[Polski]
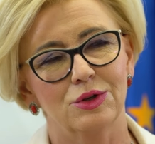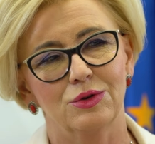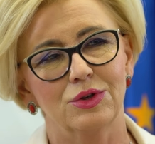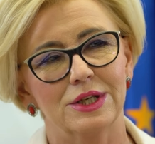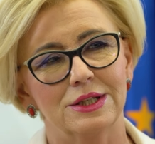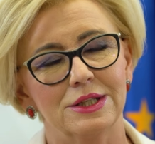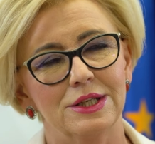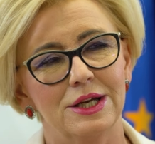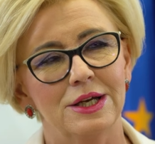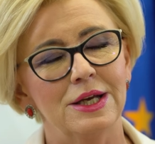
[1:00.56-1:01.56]

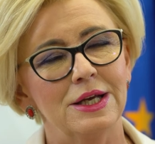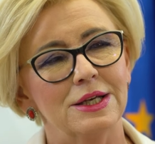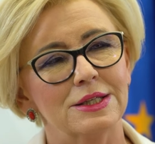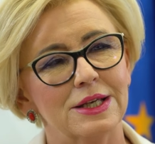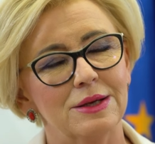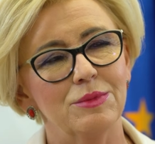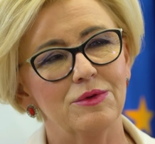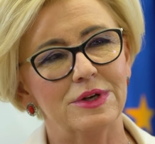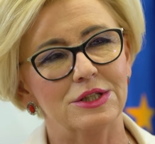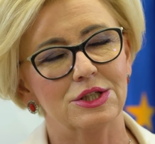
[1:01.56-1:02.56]
konkretnie
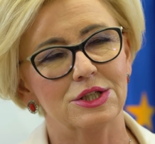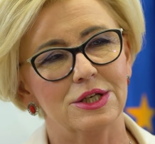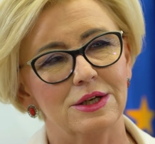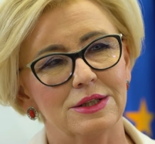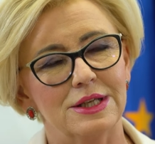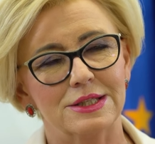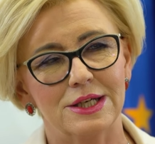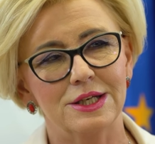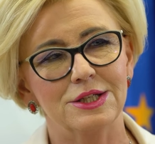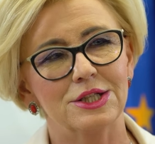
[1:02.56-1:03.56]
zajmować się na
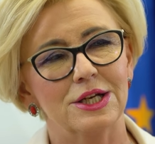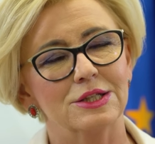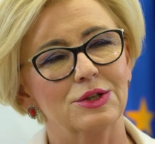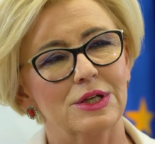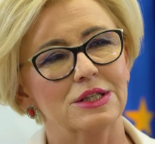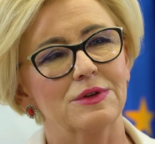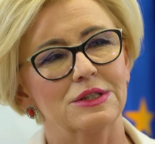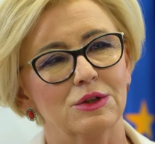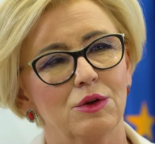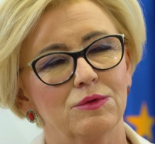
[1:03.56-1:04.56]
zajęciach z
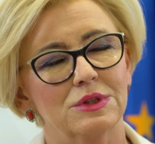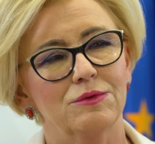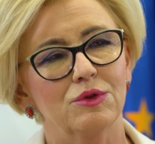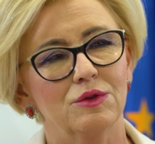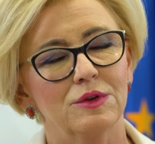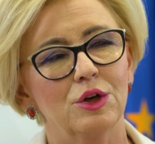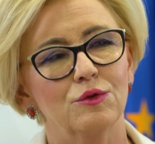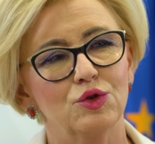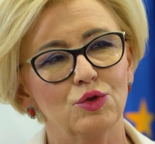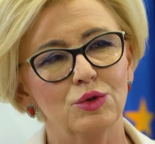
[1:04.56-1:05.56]
doradztwa
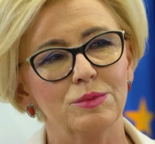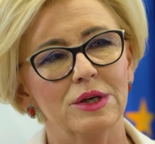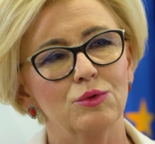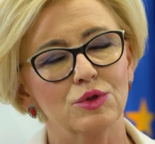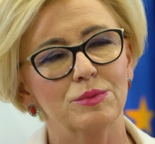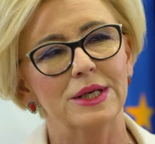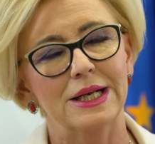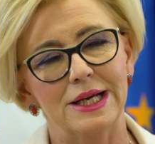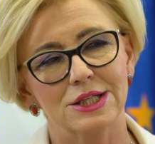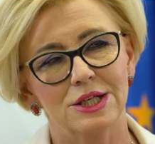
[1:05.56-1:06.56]
zawodowego w siódmej, ósmej
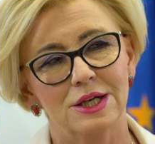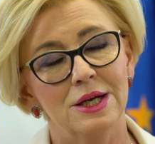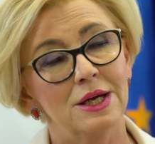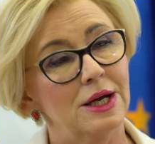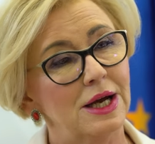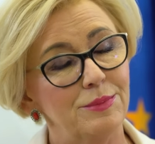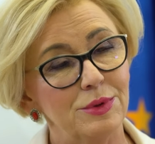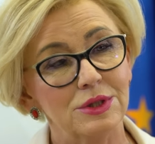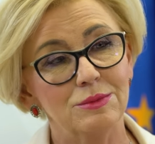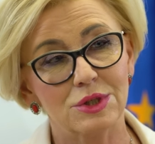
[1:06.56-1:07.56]
klasie, a
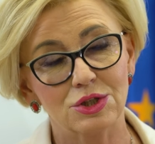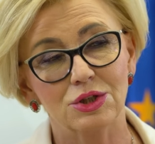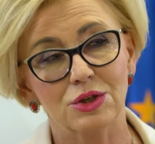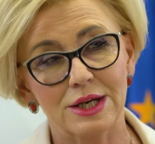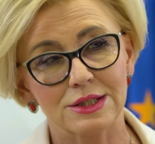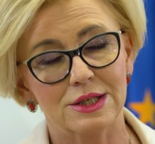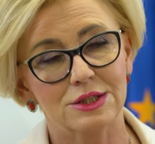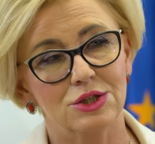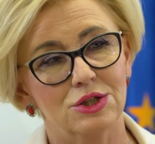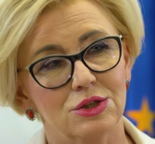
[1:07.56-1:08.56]
potem też
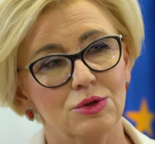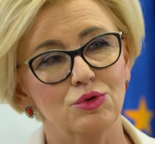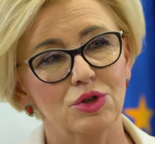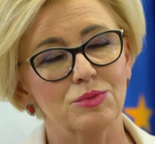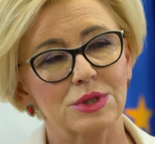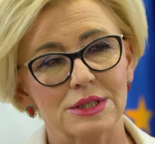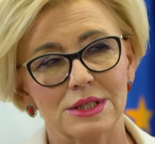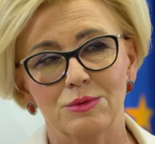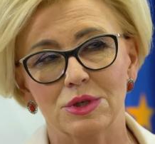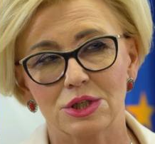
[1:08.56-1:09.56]
doradzać ludziom przez
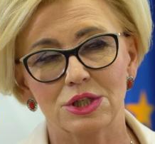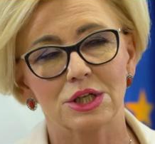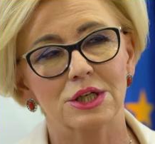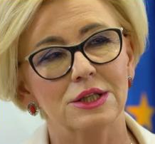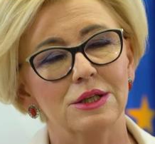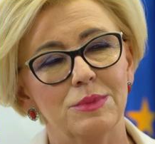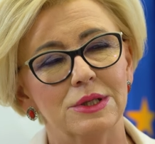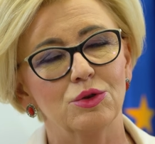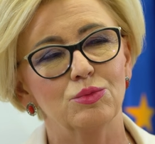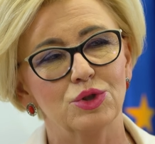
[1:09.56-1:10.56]
całe życie, kiedy
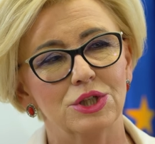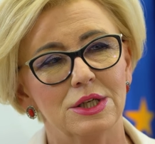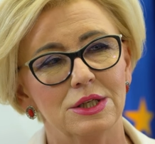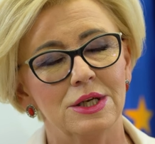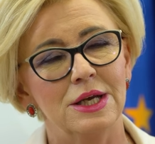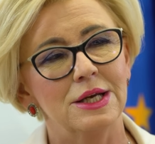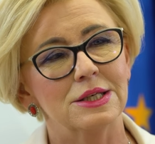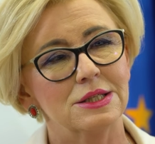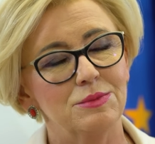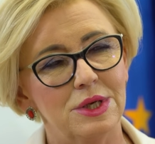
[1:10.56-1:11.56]
będą musieli
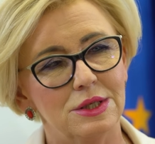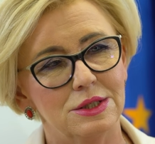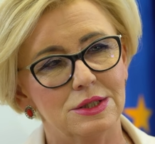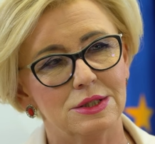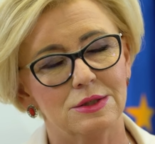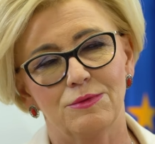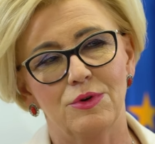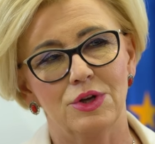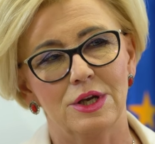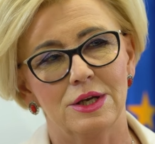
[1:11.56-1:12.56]
zmienić
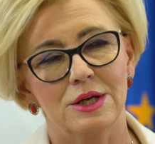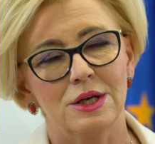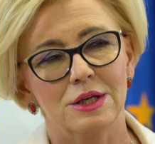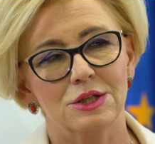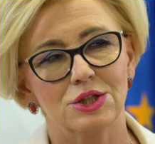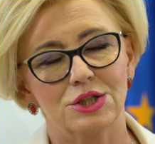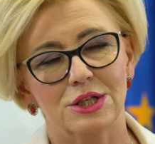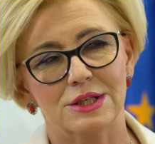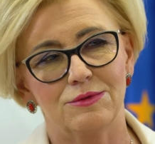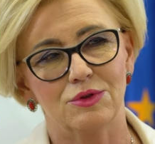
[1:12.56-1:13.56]
swoje
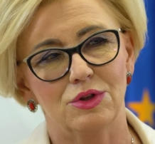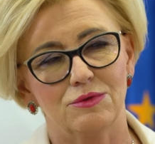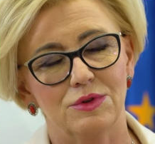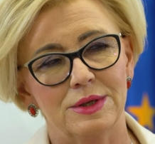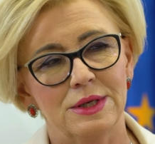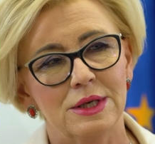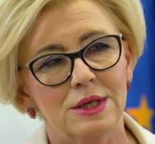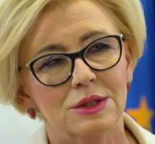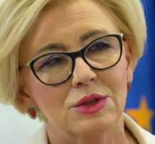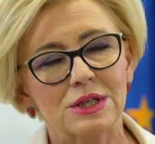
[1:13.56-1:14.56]
życie zawodowe.
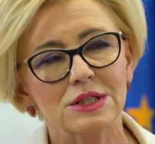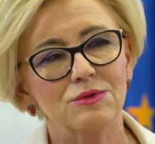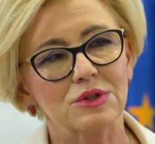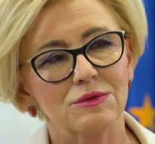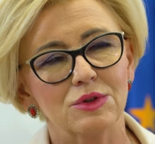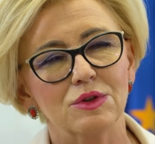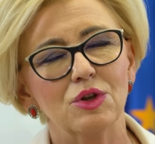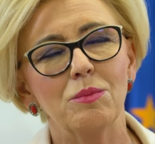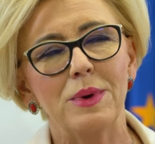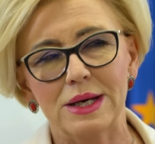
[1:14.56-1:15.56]
Doradztwo zawodowe
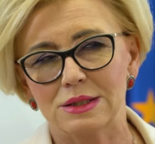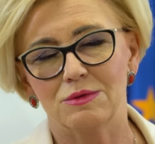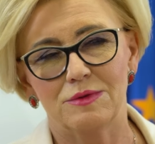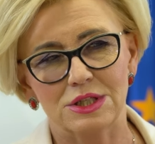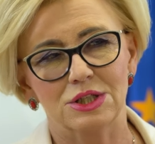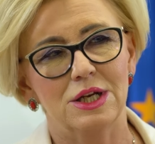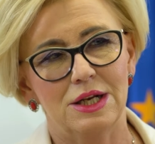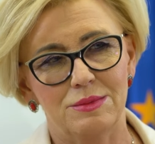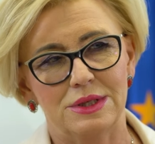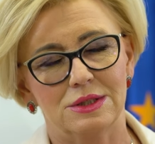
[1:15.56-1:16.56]
to bardzo ważny
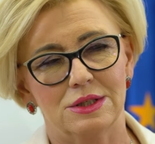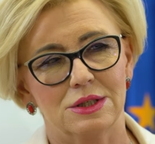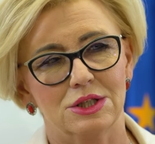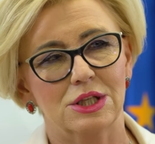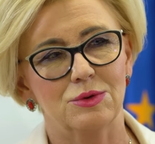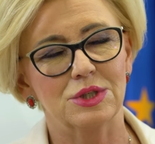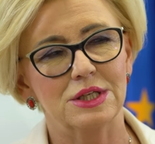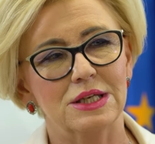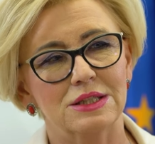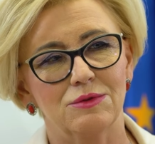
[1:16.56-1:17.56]
element
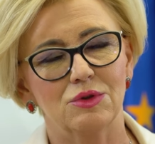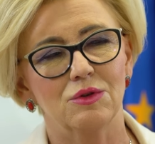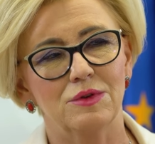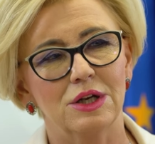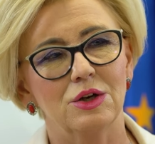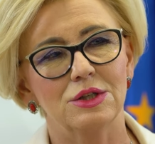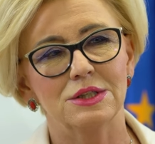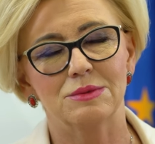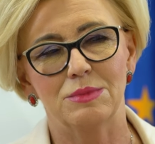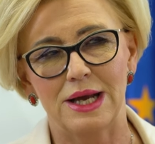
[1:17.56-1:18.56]
kształcenia zawodowego
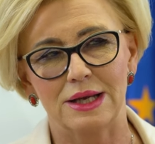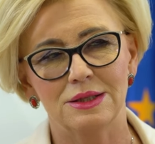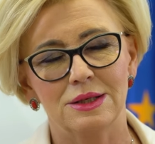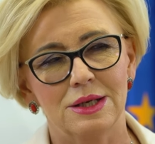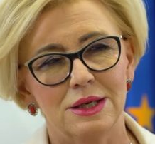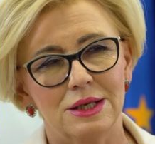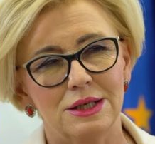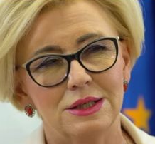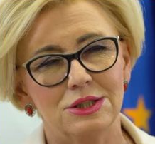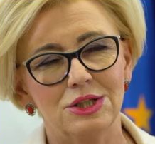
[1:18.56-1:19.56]
i zmian.
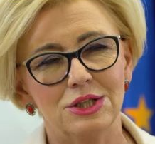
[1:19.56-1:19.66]
I